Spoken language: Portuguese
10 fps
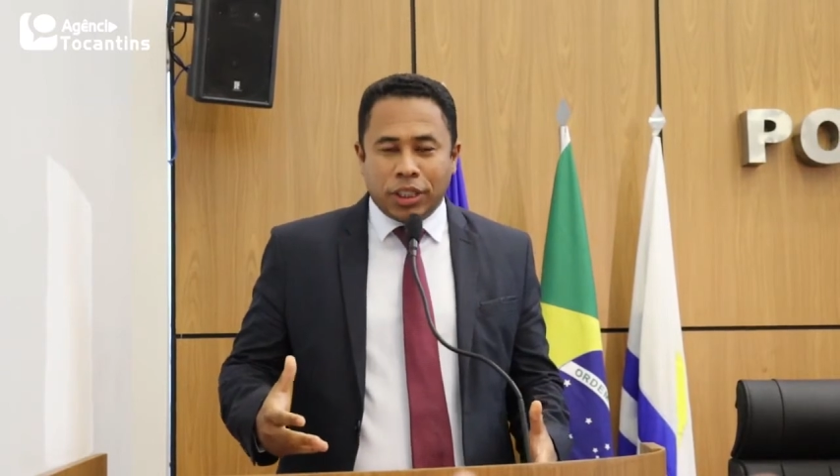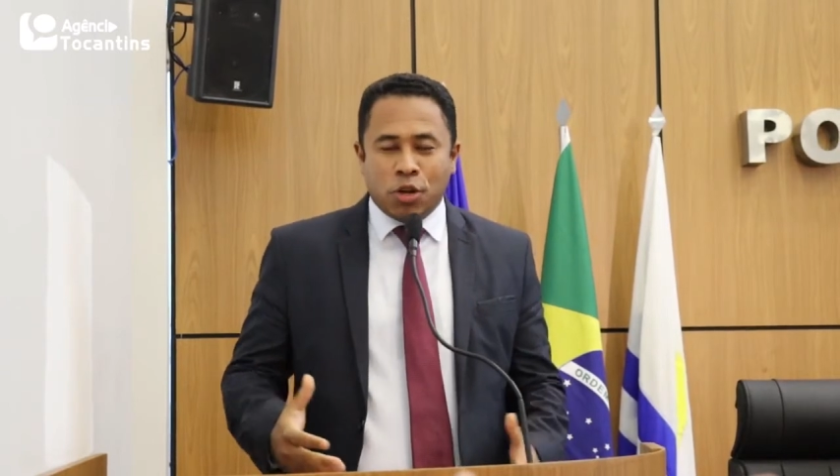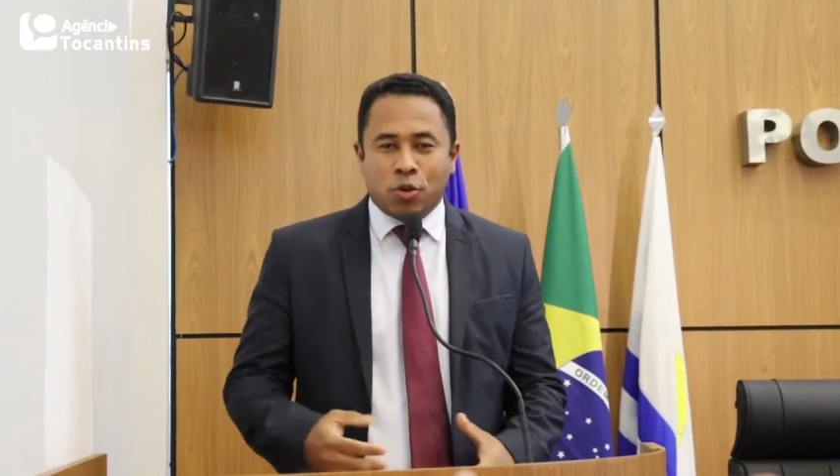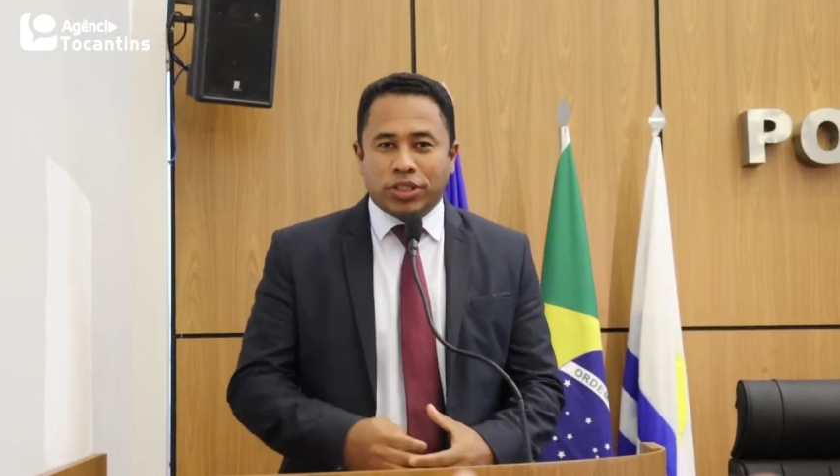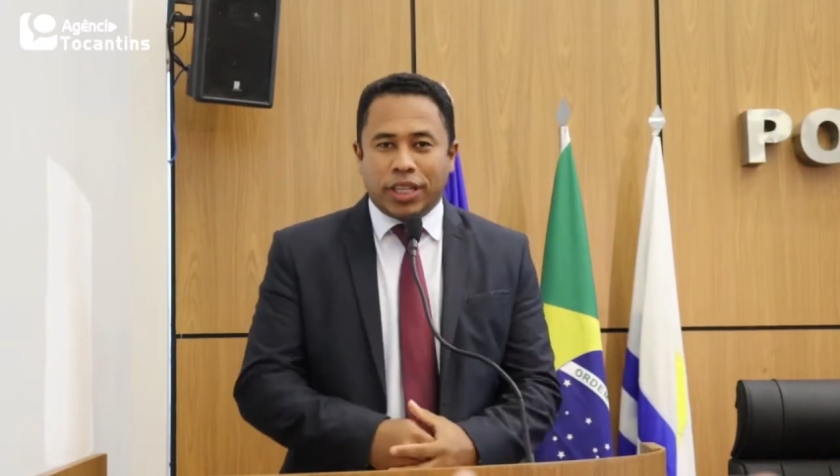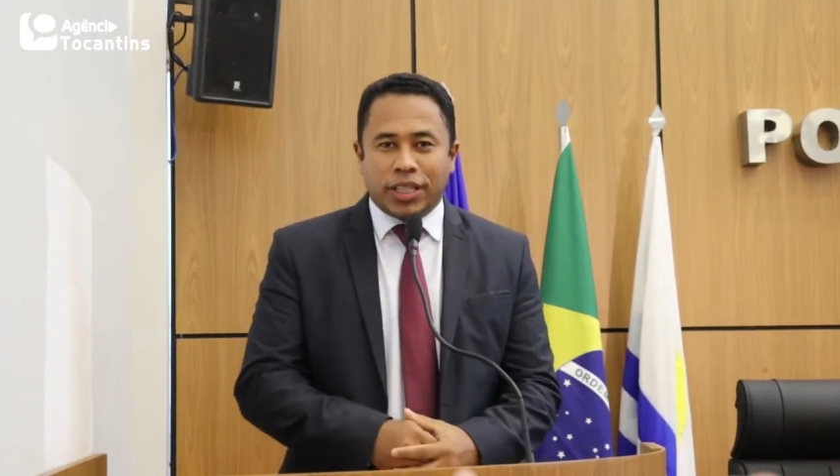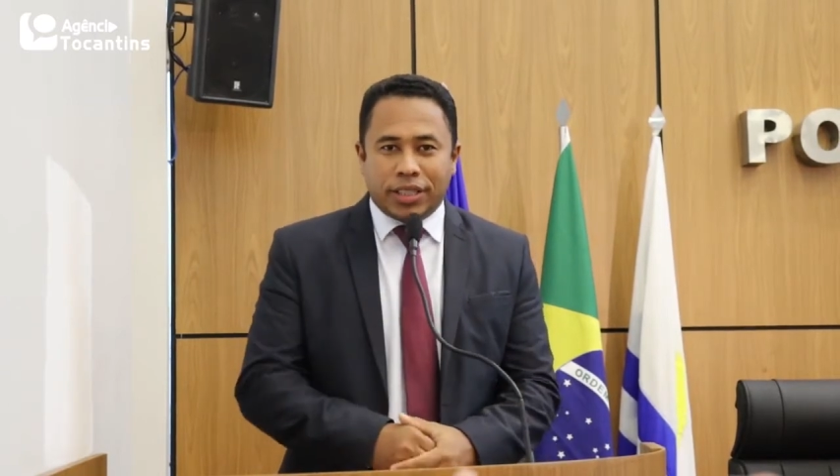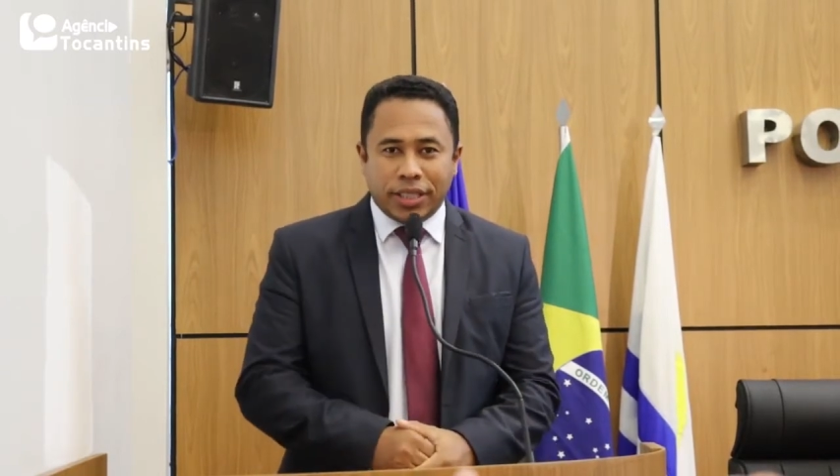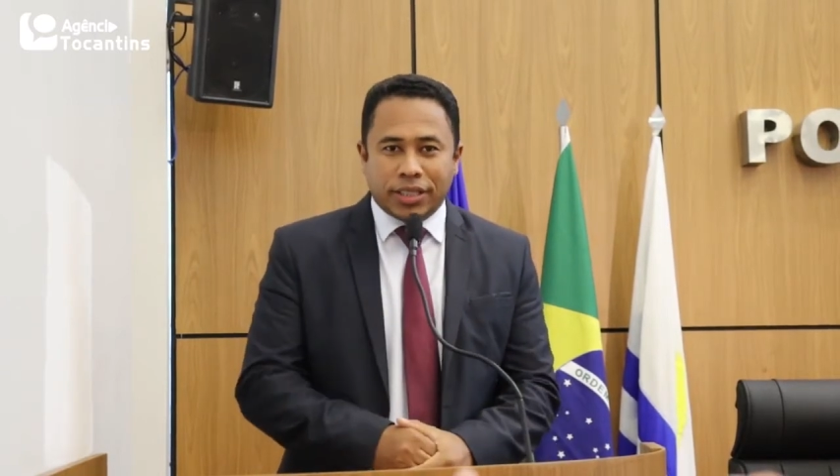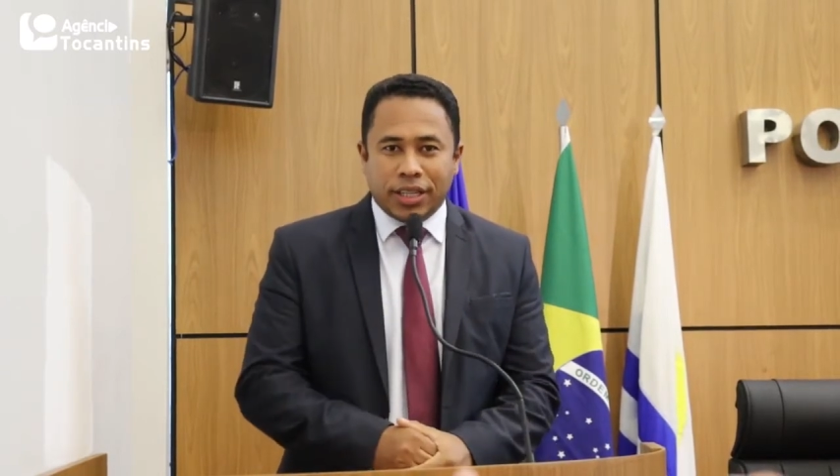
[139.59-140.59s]
que com
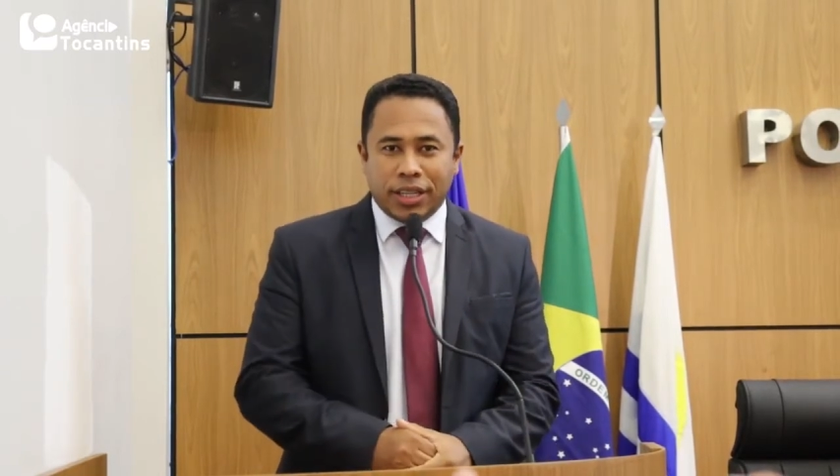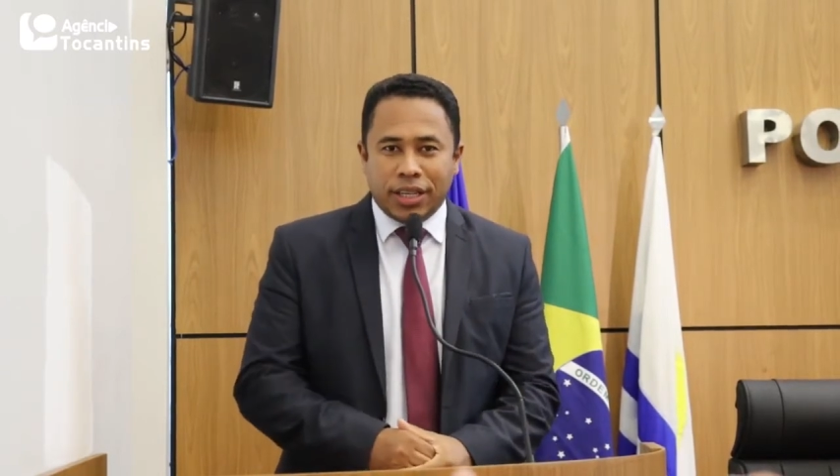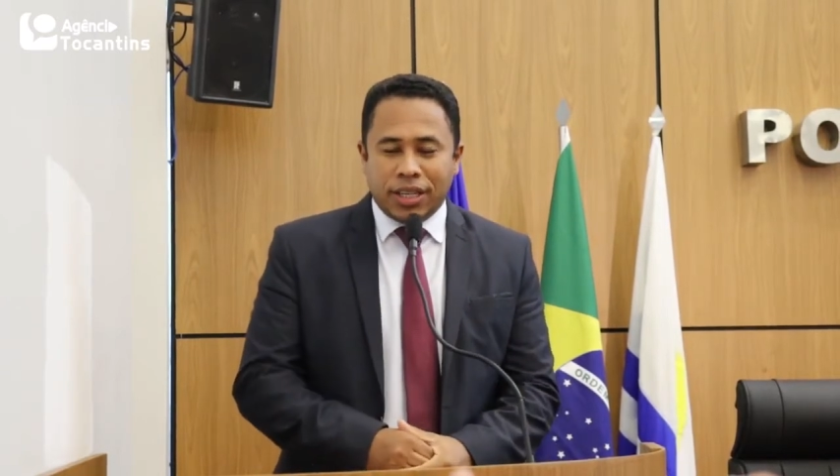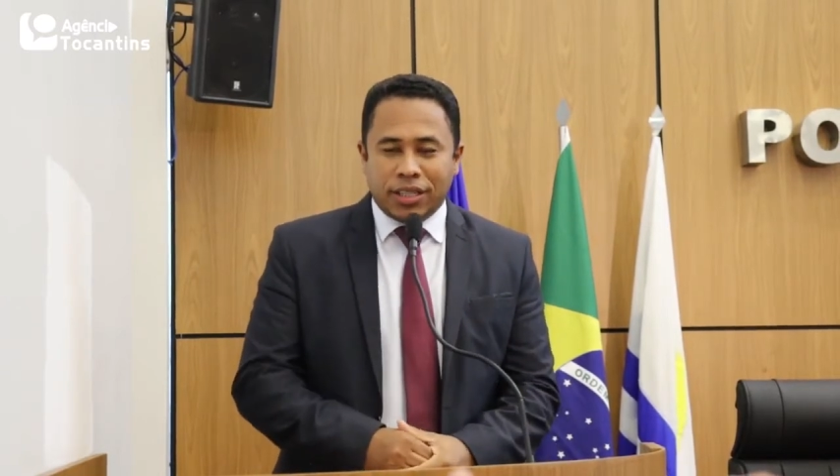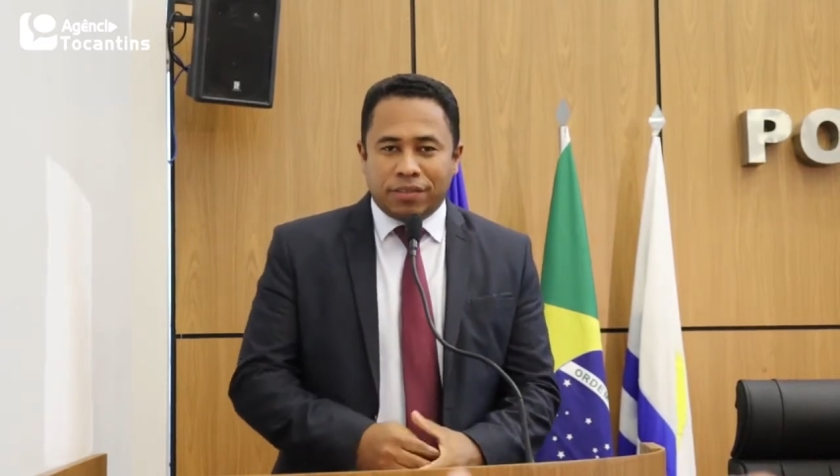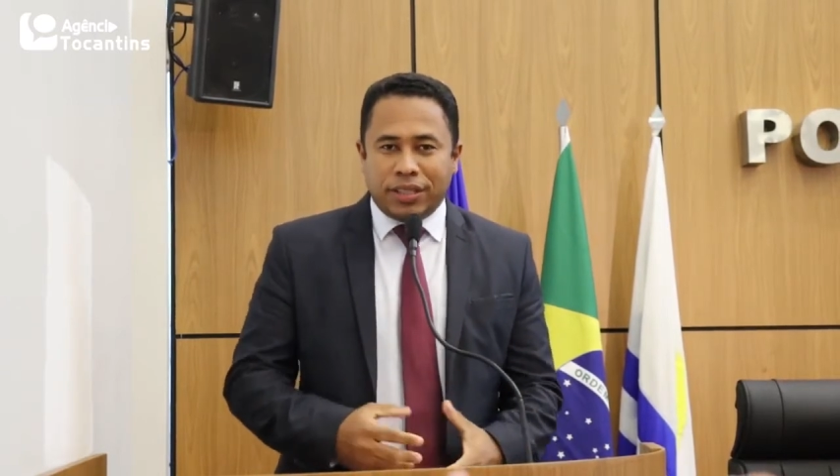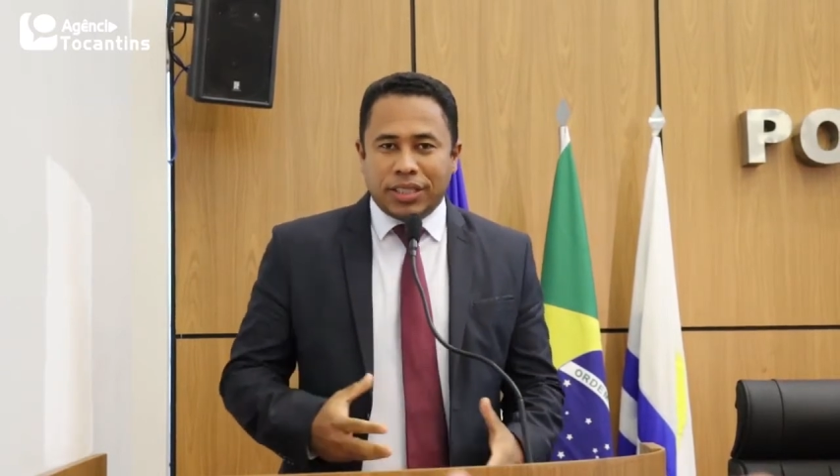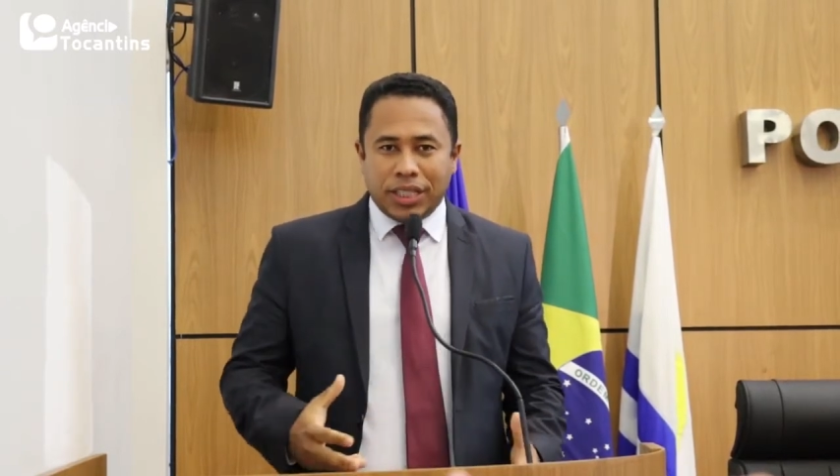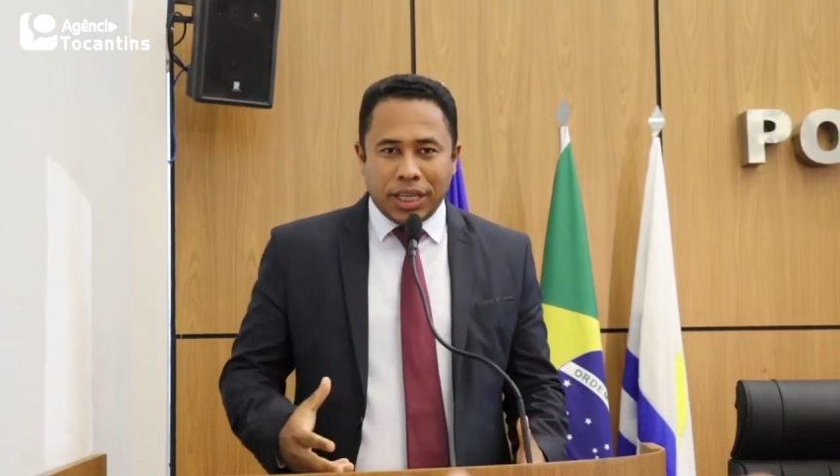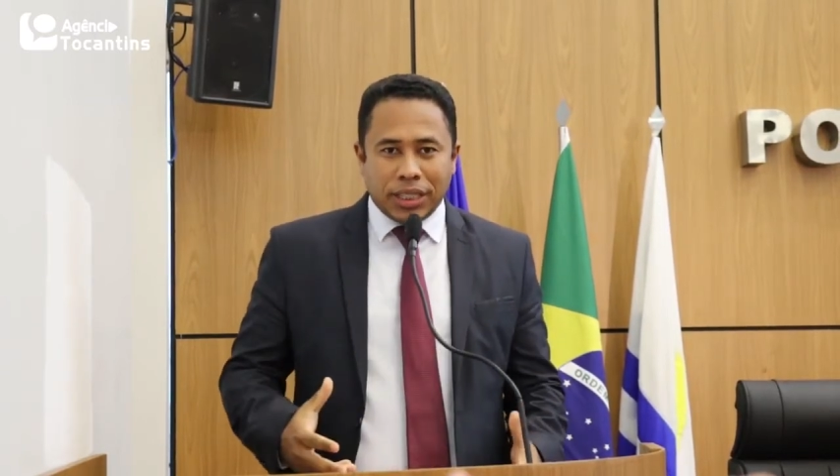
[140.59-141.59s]
certeza vai
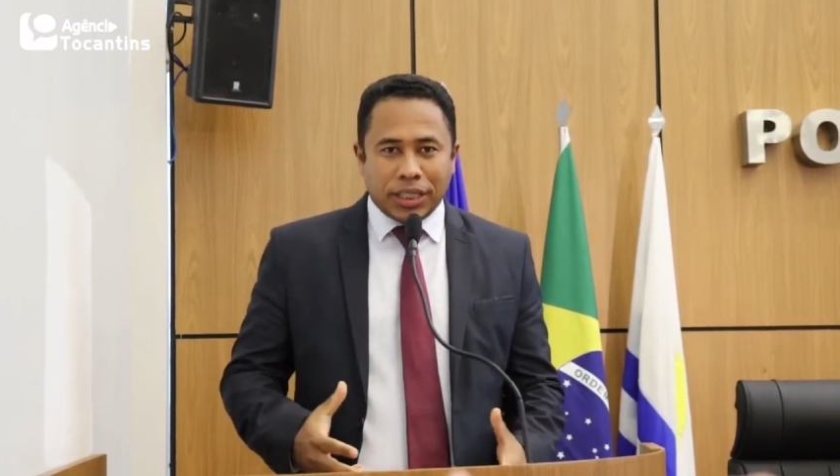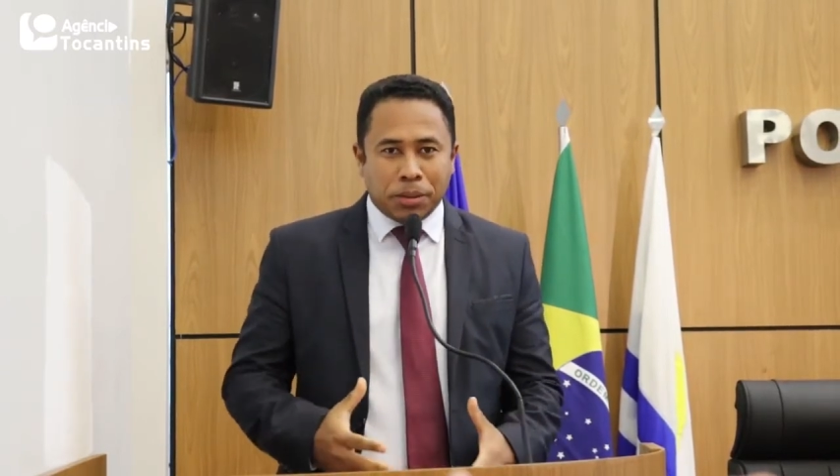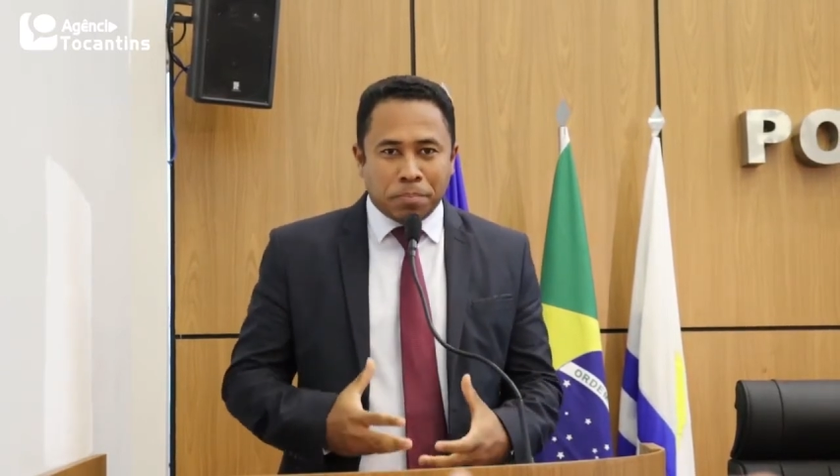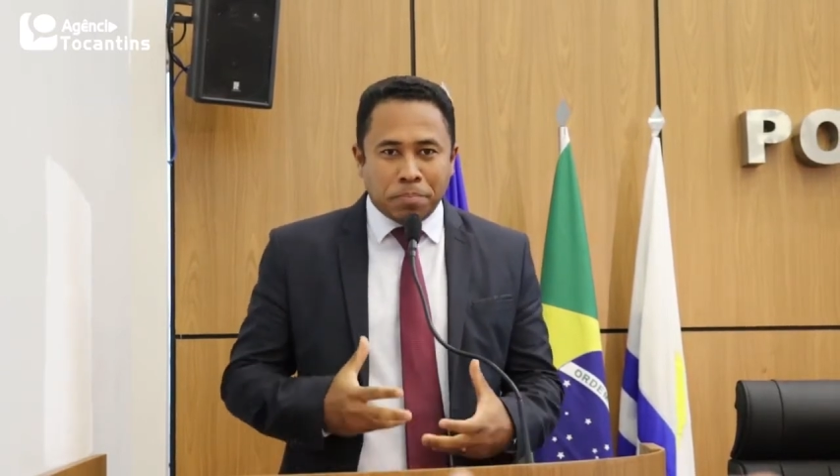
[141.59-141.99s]
ser